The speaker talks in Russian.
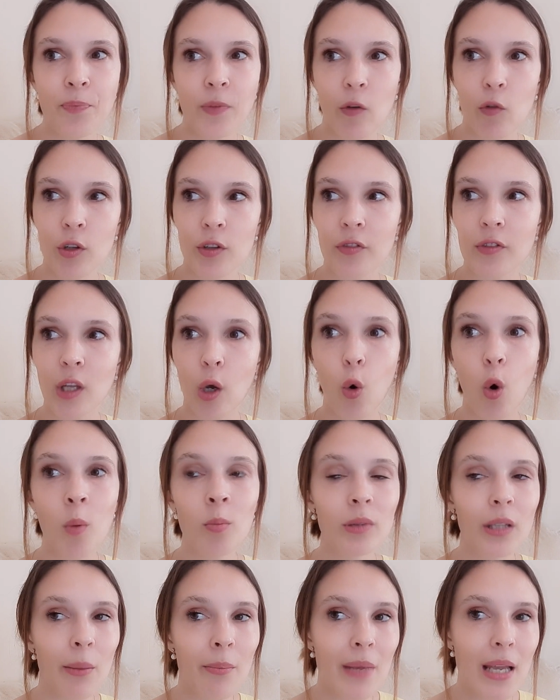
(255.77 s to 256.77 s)
вот в
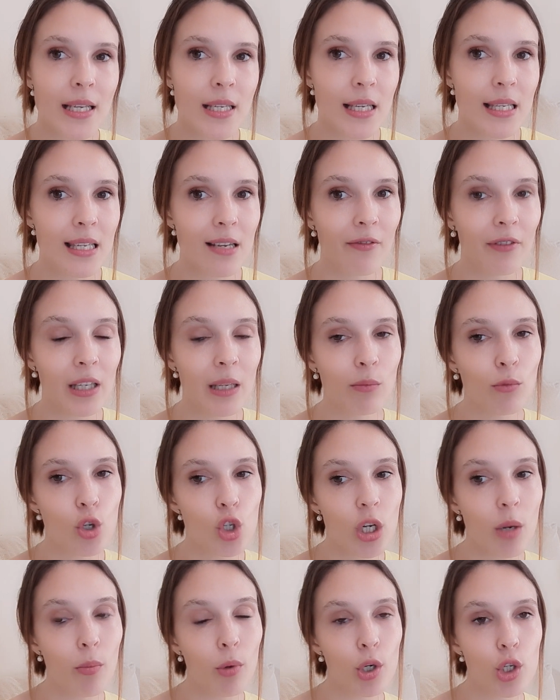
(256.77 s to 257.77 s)
таком-то месяце вы
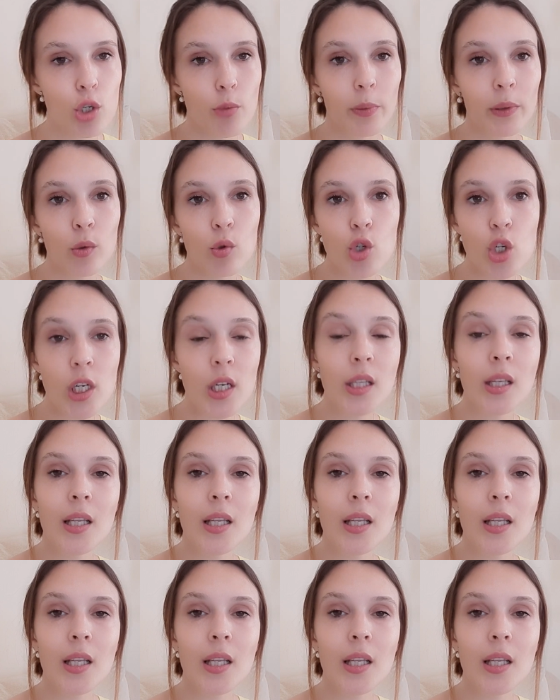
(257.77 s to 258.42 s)
немножко больше получили